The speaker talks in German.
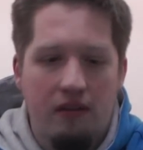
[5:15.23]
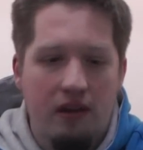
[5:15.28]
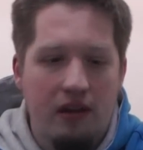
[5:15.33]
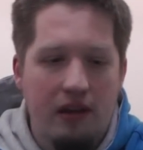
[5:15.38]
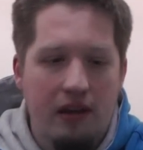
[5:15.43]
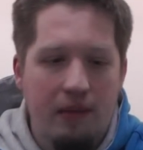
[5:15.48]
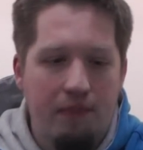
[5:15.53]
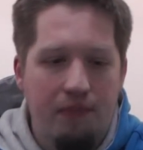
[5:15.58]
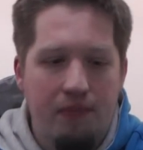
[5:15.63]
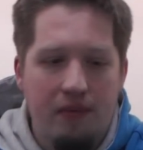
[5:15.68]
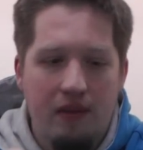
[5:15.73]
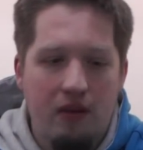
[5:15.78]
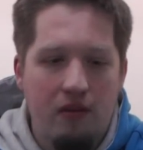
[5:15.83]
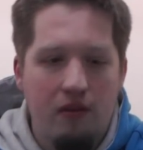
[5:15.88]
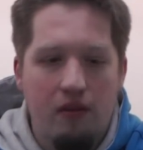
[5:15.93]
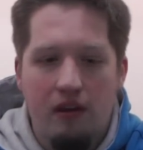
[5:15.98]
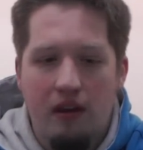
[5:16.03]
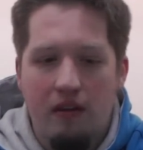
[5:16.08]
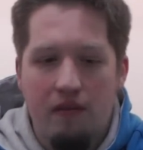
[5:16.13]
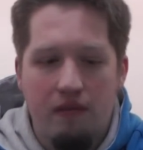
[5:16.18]
weil ihr, habt, ihr
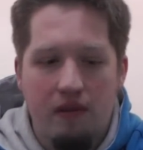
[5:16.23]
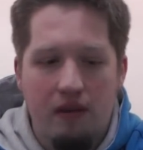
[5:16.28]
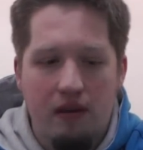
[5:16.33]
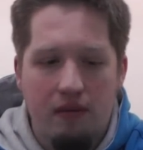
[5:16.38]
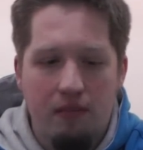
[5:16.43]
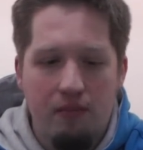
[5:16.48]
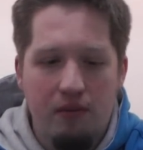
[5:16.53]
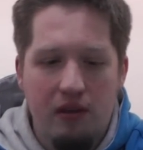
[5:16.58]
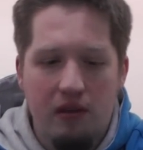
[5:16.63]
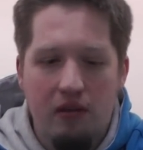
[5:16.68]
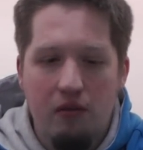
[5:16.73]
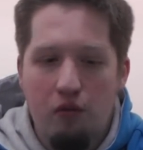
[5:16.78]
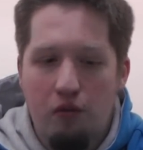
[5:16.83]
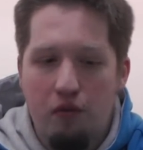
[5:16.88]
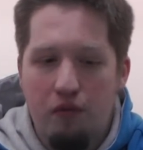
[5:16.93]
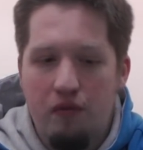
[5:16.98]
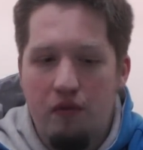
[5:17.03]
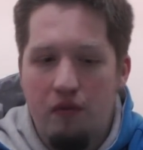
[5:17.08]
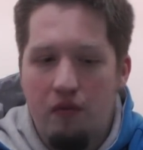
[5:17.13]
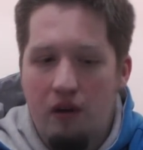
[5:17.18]
könnt einfach mit
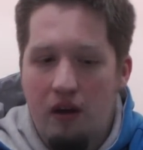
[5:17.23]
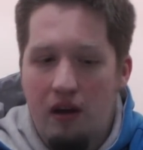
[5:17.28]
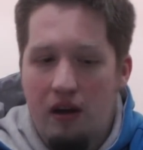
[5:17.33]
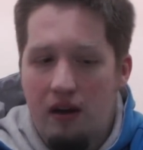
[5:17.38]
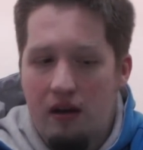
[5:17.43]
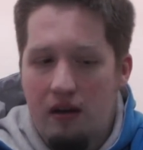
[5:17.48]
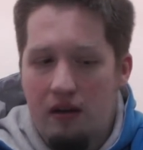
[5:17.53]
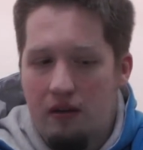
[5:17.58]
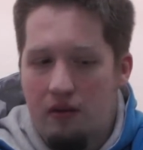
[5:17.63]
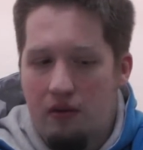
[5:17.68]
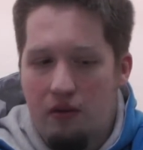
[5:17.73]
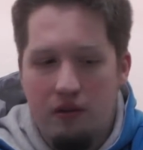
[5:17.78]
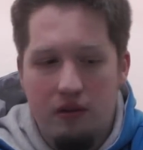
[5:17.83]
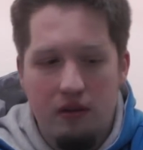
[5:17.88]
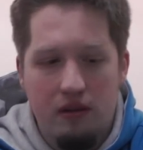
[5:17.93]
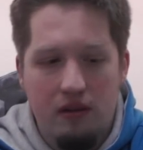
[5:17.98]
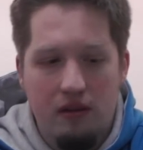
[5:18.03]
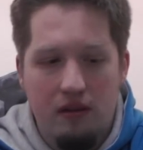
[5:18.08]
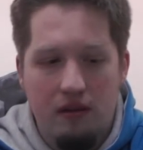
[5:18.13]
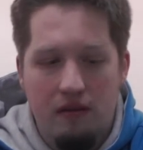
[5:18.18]
Luft sogar, könnt
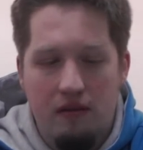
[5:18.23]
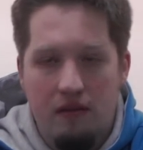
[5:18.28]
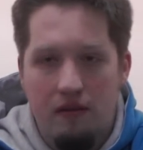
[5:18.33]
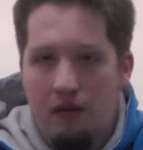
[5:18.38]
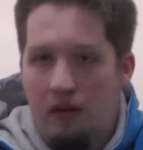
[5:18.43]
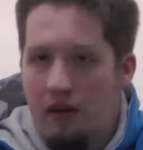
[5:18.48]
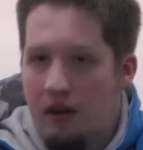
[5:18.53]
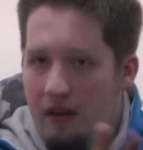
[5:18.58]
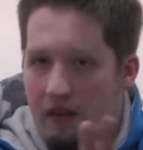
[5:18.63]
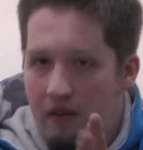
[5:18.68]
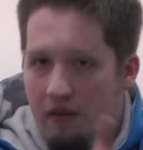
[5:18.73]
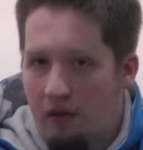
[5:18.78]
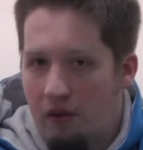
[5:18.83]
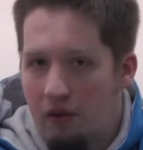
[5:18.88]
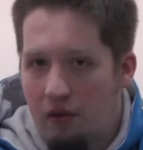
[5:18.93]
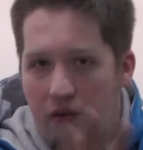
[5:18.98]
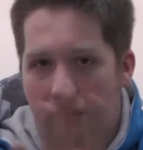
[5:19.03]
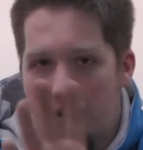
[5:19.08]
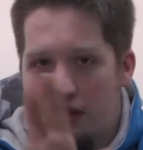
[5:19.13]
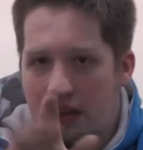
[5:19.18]
ihr das an
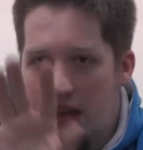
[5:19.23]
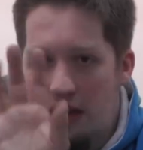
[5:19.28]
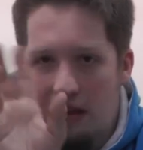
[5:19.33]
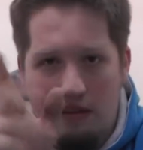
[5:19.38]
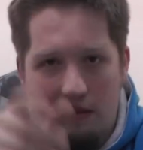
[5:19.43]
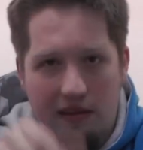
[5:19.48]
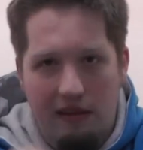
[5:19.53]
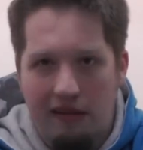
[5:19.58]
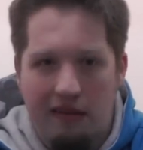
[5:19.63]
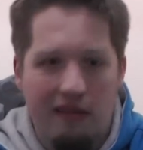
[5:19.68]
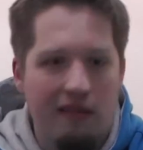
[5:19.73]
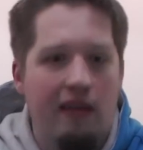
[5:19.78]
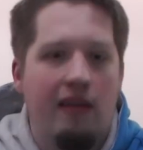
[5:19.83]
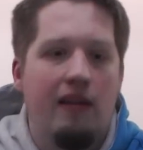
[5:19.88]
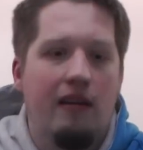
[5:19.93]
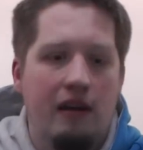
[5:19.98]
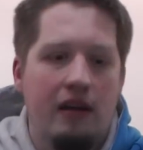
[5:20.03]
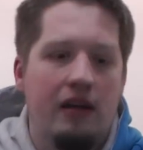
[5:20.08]
Solenoid gehen etc. etc.